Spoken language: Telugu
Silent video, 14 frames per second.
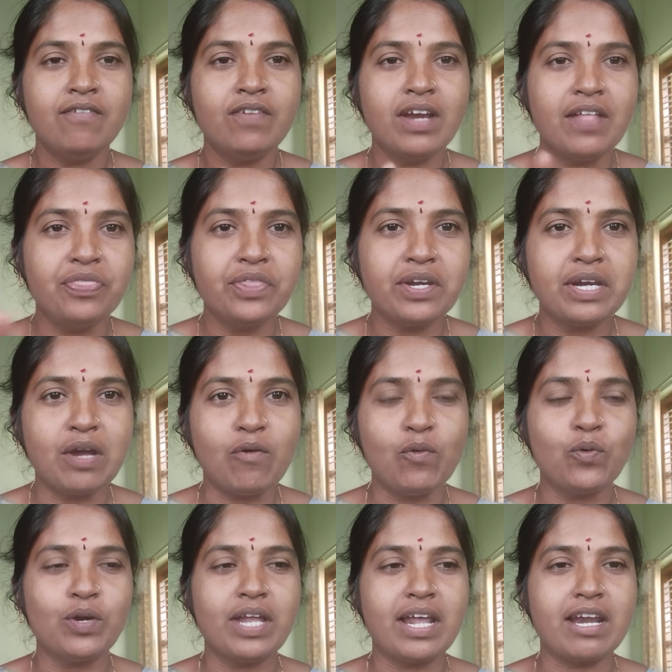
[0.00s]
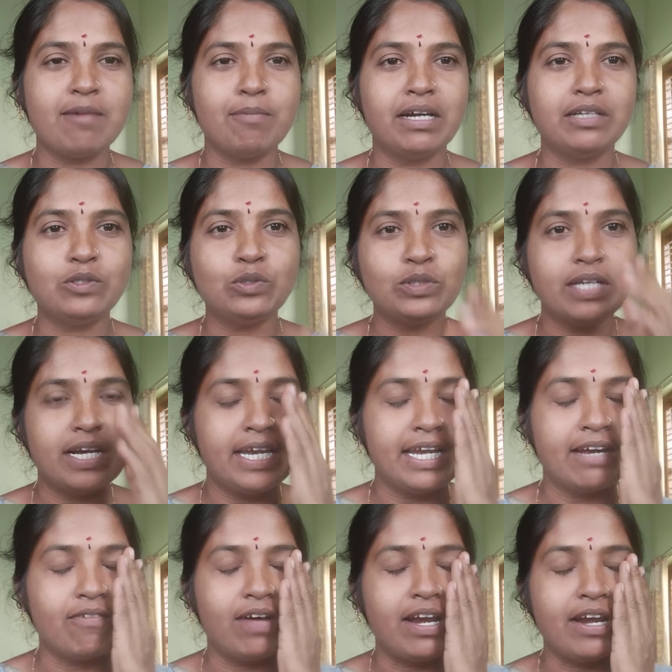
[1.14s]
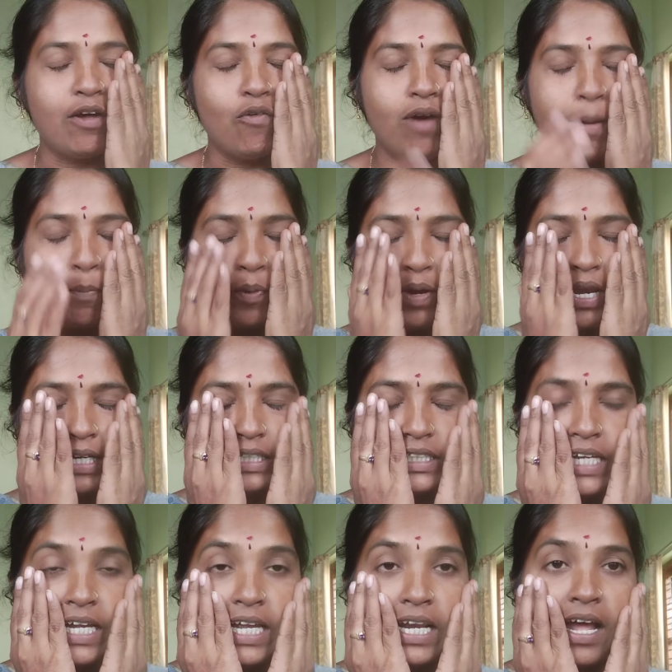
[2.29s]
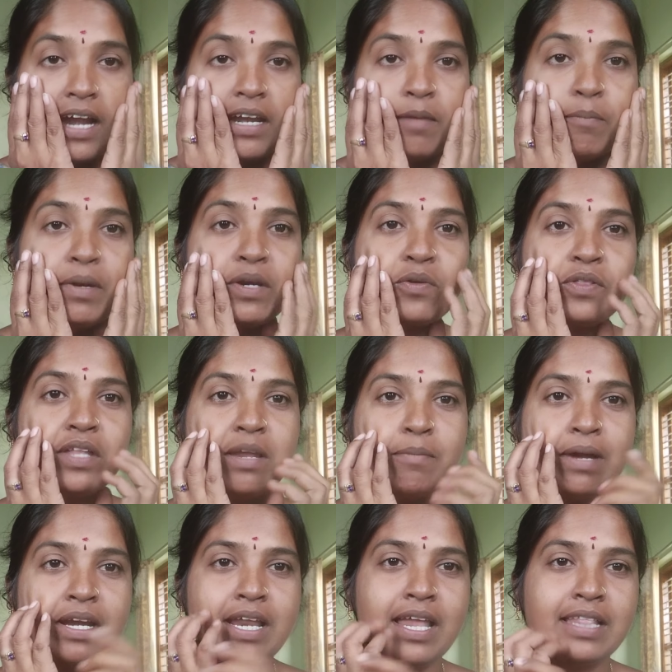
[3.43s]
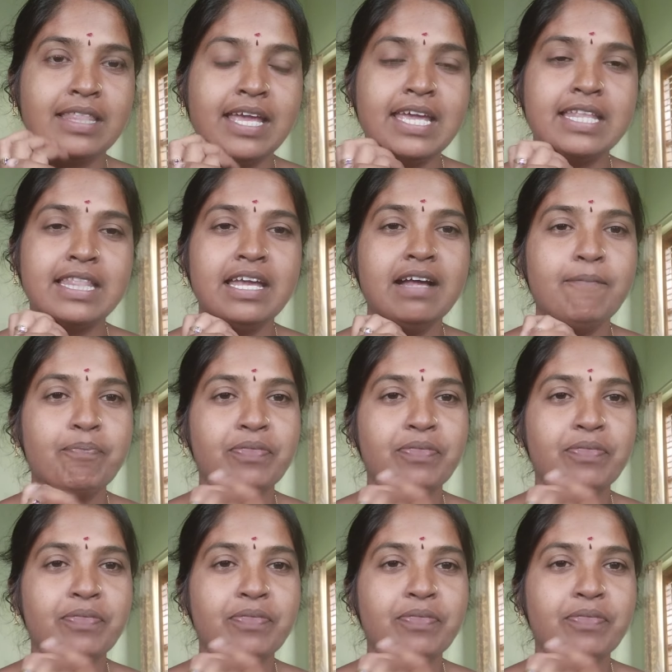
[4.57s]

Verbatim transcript: వీళ్ళందరూ నవ్వుకున్నారనమాట చూడండి ఇంకా వాళ్ళు నవ్వు ఆపుకోలేక చెయ్యి ఇలా అడ్డం పెట్టుకుందనమాట అలా అయితే